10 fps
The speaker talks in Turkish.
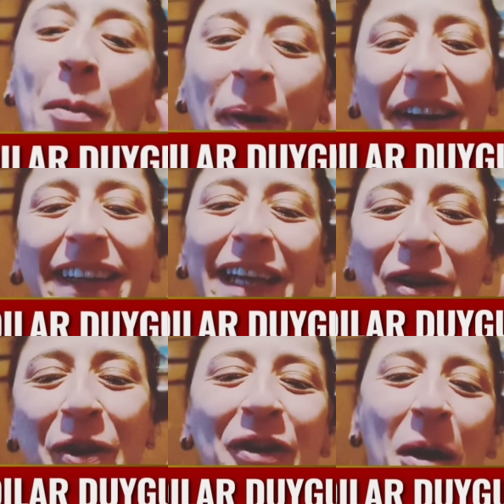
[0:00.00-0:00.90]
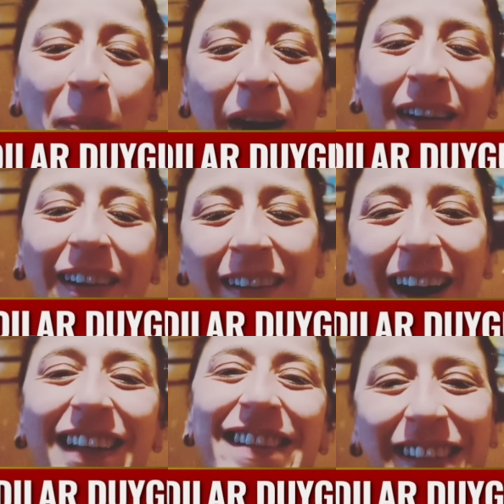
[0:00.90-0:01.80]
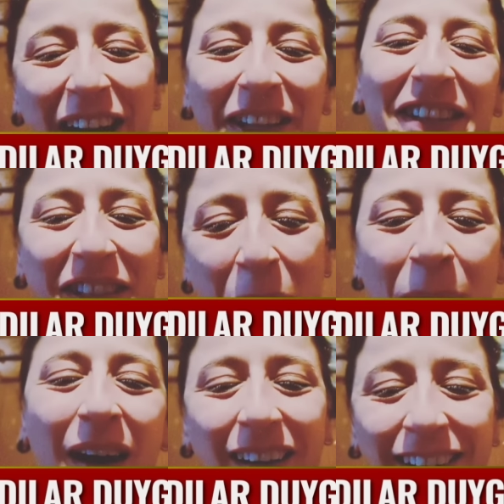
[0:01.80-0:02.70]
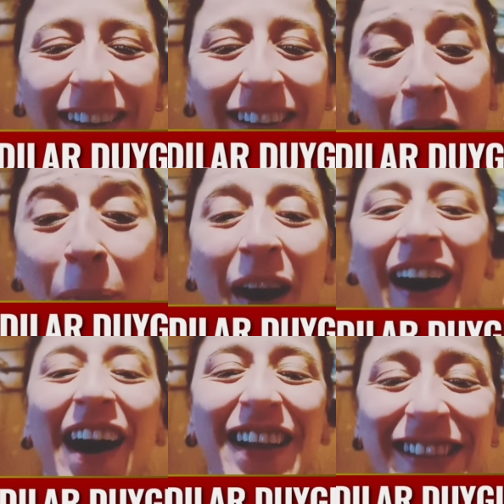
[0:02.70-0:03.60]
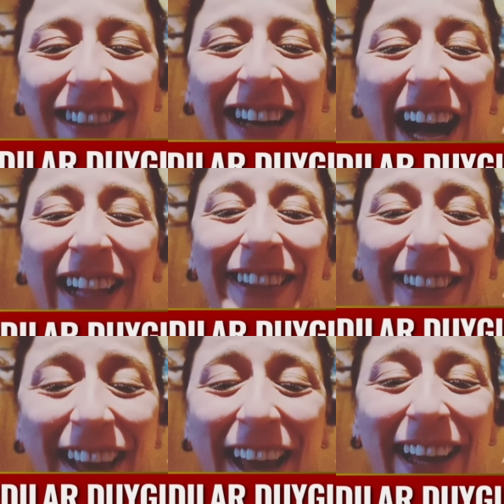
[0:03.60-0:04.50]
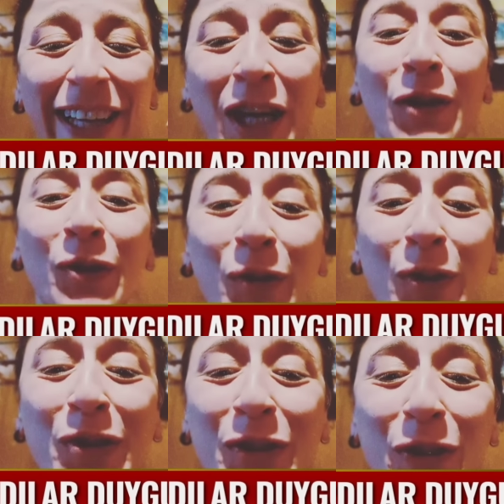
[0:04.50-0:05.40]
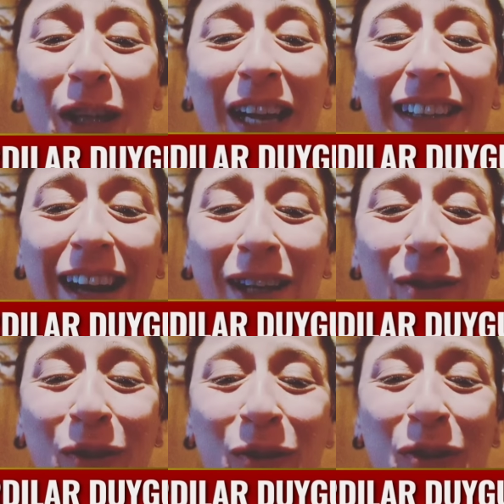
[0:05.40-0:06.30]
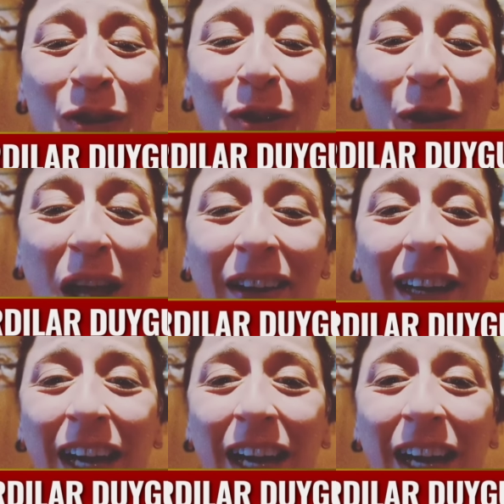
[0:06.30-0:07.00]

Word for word: kapak geliyor kapak. Az kaldı kapak. Kapağı az kaldı. Tutuştular ya tutuştular.